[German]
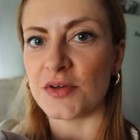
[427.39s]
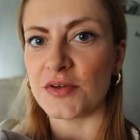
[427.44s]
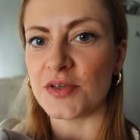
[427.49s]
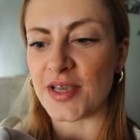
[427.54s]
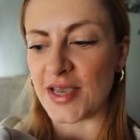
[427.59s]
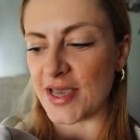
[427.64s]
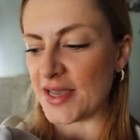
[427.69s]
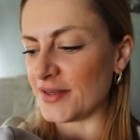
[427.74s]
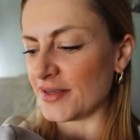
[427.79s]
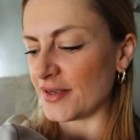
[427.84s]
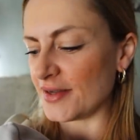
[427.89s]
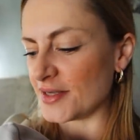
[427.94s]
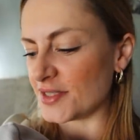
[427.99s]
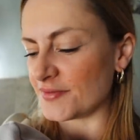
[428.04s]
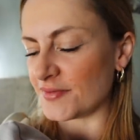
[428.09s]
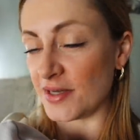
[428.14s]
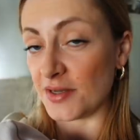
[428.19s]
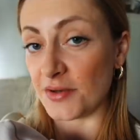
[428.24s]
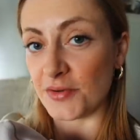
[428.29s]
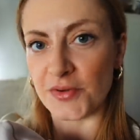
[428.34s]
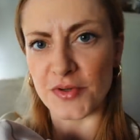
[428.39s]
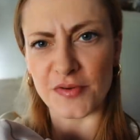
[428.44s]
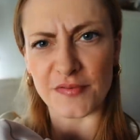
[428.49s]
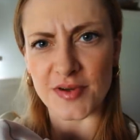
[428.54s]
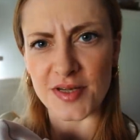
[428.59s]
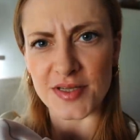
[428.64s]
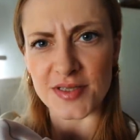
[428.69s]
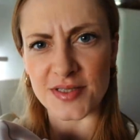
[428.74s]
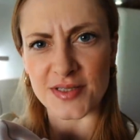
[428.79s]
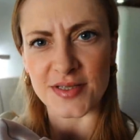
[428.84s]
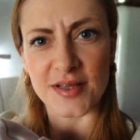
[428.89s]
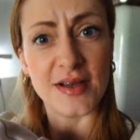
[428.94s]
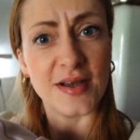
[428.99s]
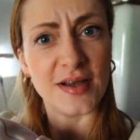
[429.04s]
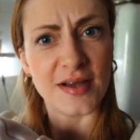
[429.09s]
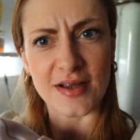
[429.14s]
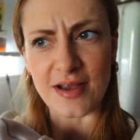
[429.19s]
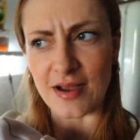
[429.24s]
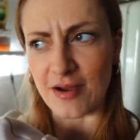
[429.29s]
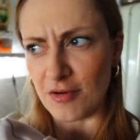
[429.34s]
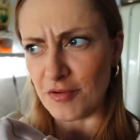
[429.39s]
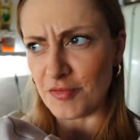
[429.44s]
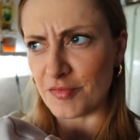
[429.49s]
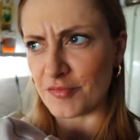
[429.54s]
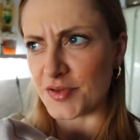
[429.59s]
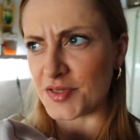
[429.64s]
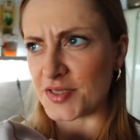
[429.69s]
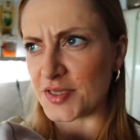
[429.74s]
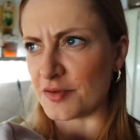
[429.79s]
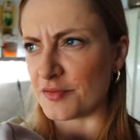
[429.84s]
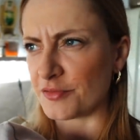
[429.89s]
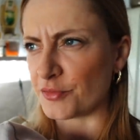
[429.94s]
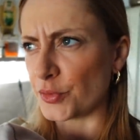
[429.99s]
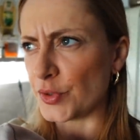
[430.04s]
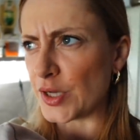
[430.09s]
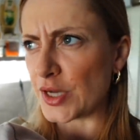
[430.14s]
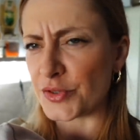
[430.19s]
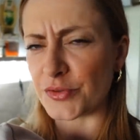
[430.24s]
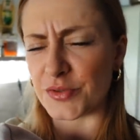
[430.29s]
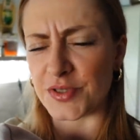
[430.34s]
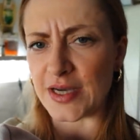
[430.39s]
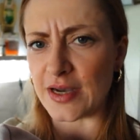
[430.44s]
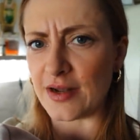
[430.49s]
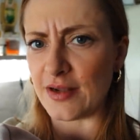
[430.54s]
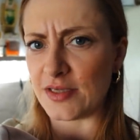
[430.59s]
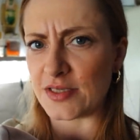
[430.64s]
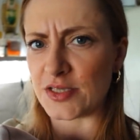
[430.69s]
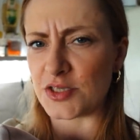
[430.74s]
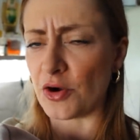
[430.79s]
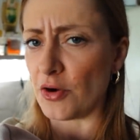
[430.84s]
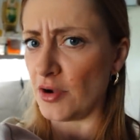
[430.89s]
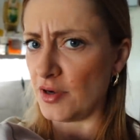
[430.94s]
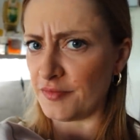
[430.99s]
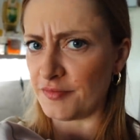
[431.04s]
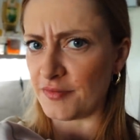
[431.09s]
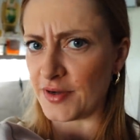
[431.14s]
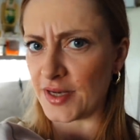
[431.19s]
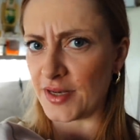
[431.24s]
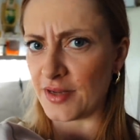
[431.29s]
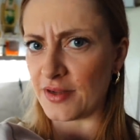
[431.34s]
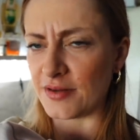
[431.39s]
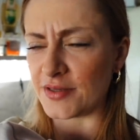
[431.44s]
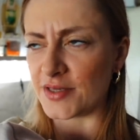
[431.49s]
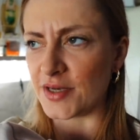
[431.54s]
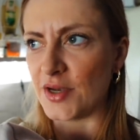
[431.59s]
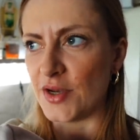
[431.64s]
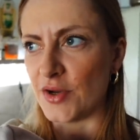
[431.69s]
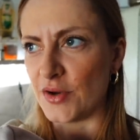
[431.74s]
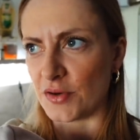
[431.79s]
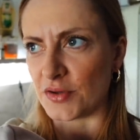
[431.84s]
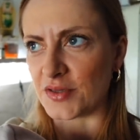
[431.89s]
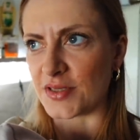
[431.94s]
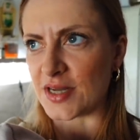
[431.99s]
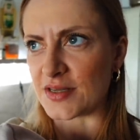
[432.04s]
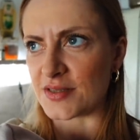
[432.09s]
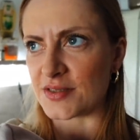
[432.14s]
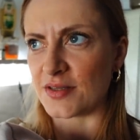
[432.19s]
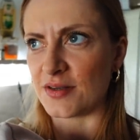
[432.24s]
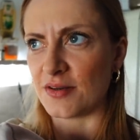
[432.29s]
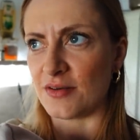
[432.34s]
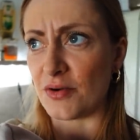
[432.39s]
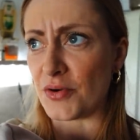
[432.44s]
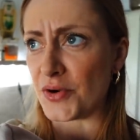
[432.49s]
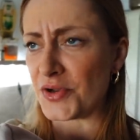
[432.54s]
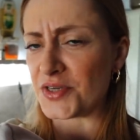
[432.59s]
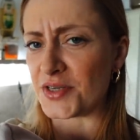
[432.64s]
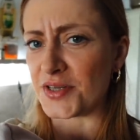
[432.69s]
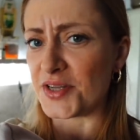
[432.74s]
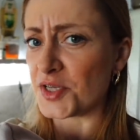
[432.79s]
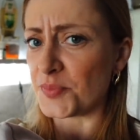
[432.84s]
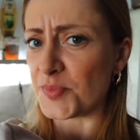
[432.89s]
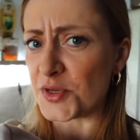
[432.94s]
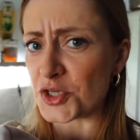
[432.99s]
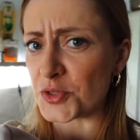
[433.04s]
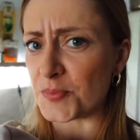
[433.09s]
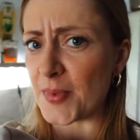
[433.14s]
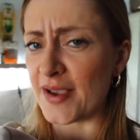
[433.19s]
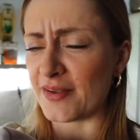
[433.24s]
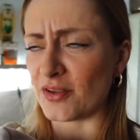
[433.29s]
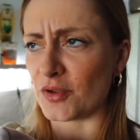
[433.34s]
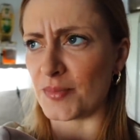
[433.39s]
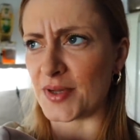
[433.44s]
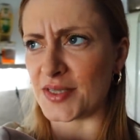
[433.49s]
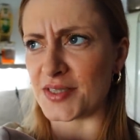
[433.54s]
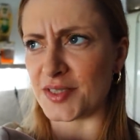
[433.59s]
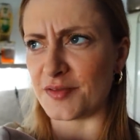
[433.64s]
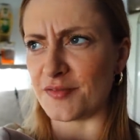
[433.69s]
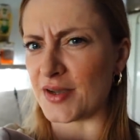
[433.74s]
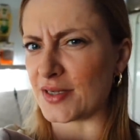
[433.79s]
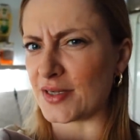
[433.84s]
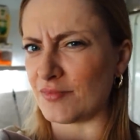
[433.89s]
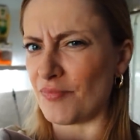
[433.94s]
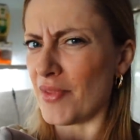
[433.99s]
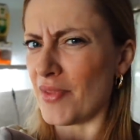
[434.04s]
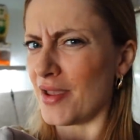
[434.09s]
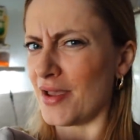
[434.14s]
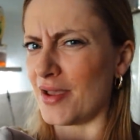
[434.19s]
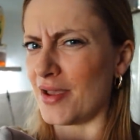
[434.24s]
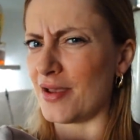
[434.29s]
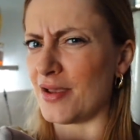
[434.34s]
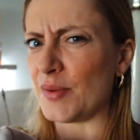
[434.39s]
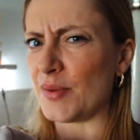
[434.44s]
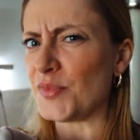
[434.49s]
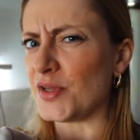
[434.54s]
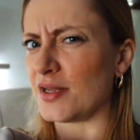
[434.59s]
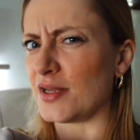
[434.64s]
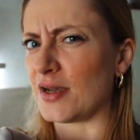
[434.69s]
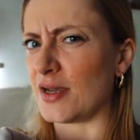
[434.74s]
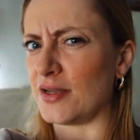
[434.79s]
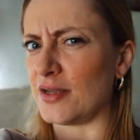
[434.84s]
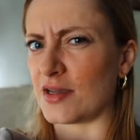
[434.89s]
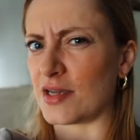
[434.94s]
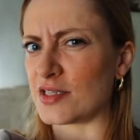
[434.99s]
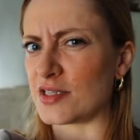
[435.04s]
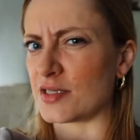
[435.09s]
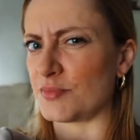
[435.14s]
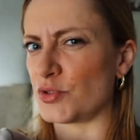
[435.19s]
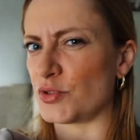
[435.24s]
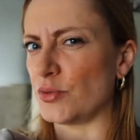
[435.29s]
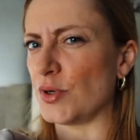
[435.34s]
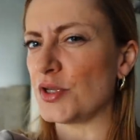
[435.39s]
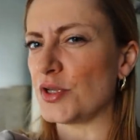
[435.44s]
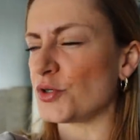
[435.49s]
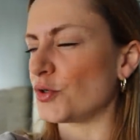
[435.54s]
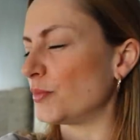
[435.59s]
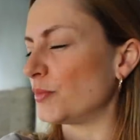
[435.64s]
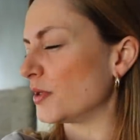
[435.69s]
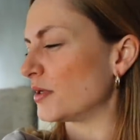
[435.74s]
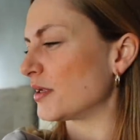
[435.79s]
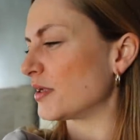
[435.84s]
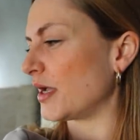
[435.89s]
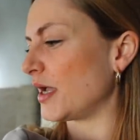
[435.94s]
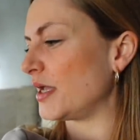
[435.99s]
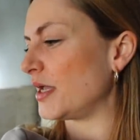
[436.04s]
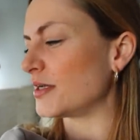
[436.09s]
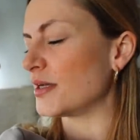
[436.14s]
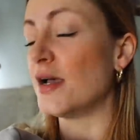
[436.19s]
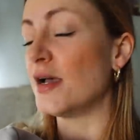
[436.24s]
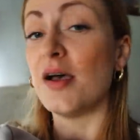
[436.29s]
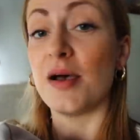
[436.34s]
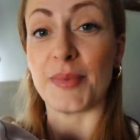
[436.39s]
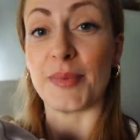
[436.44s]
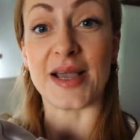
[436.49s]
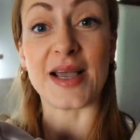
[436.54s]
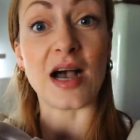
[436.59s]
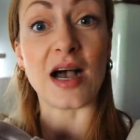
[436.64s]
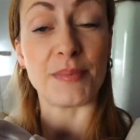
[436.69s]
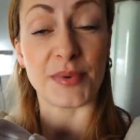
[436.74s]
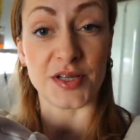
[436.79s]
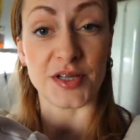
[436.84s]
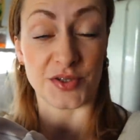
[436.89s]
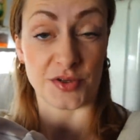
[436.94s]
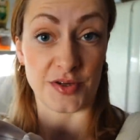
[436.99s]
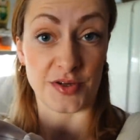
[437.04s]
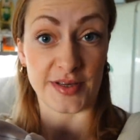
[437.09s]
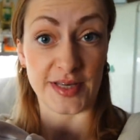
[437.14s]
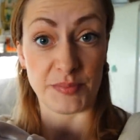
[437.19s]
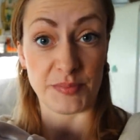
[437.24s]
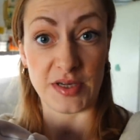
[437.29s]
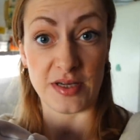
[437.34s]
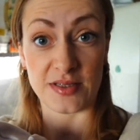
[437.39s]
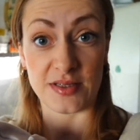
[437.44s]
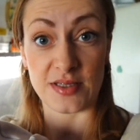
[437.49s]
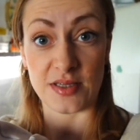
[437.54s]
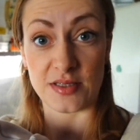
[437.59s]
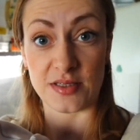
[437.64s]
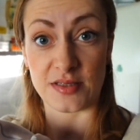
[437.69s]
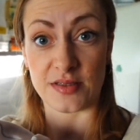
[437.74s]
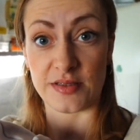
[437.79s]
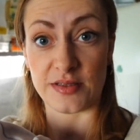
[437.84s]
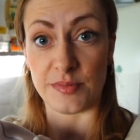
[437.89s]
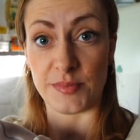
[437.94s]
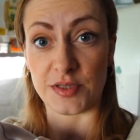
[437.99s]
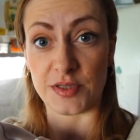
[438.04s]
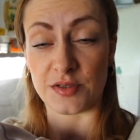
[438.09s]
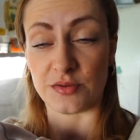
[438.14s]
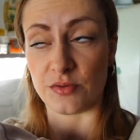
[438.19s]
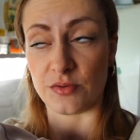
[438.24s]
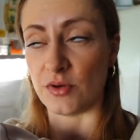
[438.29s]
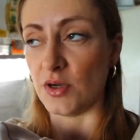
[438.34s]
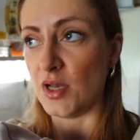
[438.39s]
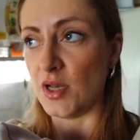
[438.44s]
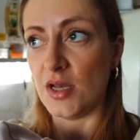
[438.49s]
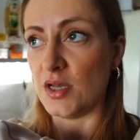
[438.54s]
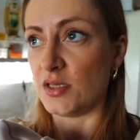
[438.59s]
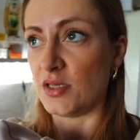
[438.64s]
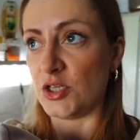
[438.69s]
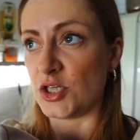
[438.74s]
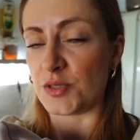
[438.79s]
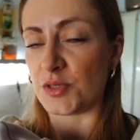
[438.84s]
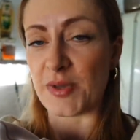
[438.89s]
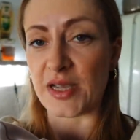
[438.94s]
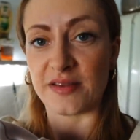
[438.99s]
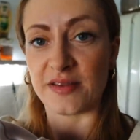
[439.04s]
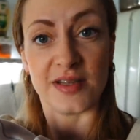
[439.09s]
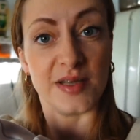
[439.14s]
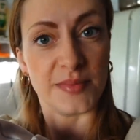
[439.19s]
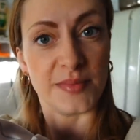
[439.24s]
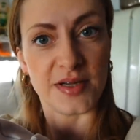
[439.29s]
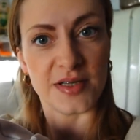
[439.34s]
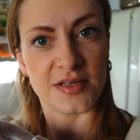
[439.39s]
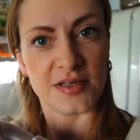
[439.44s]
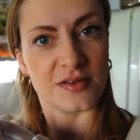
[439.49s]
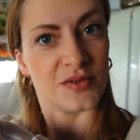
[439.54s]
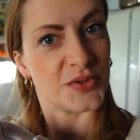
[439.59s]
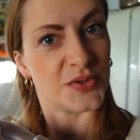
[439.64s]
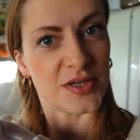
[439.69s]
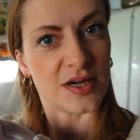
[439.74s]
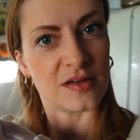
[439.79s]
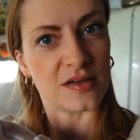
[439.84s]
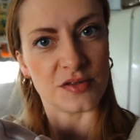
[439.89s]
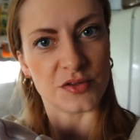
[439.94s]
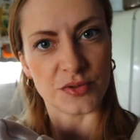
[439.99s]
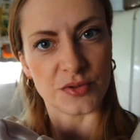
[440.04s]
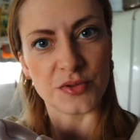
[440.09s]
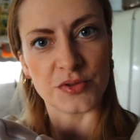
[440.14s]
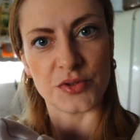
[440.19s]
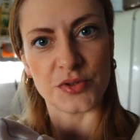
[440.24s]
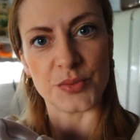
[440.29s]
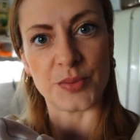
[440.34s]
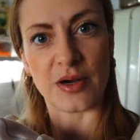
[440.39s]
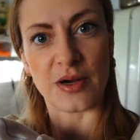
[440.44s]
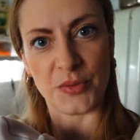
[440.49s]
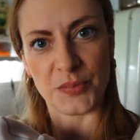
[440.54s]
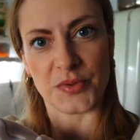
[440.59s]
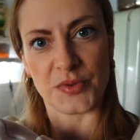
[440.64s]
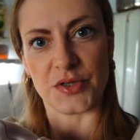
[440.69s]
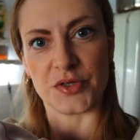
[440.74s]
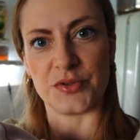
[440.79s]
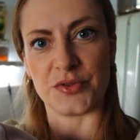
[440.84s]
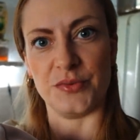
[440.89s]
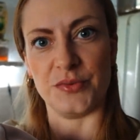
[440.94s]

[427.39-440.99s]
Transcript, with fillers: Und kennt ihr das, wenn ihr irgendwas kauft, was ihr früher total toll fandet und das heute nicht mehr schmeckt und man sich fragt, na, haben die da in der Rezeptur nicht rumgedreht? Bei Capri-Sonnen ging mir das letztens nämlich so. Die schmeckt nämlich total gesund und überhaupt nicht